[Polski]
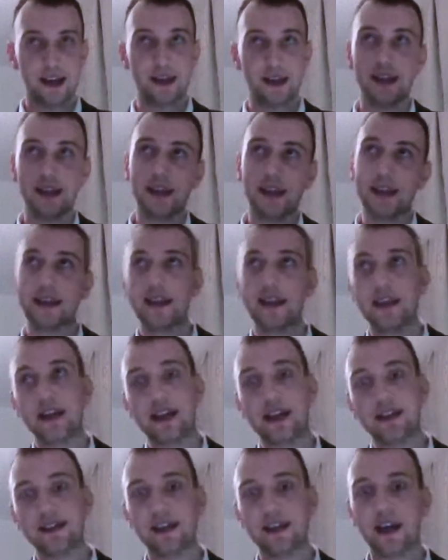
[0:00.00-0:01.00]
jednak i
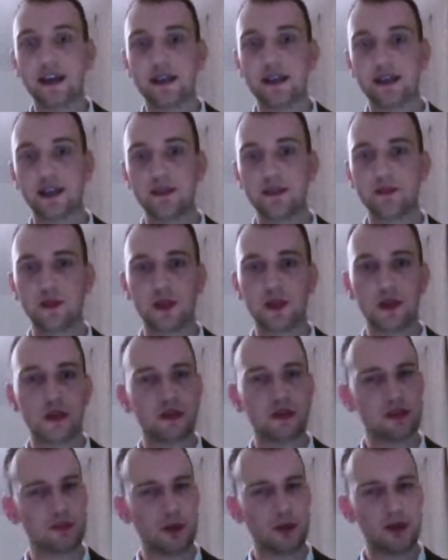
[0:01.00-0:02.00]
Grecja, i Rzym
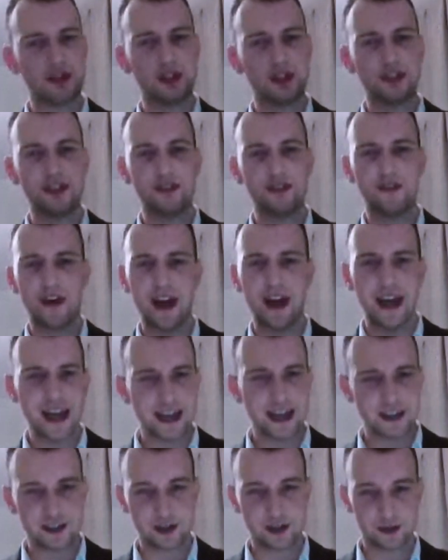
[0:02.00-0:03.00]
to społeczeństwa
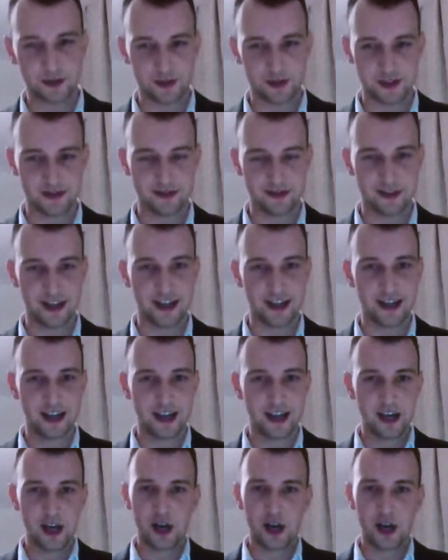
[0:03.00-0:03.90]
ekskluzywne.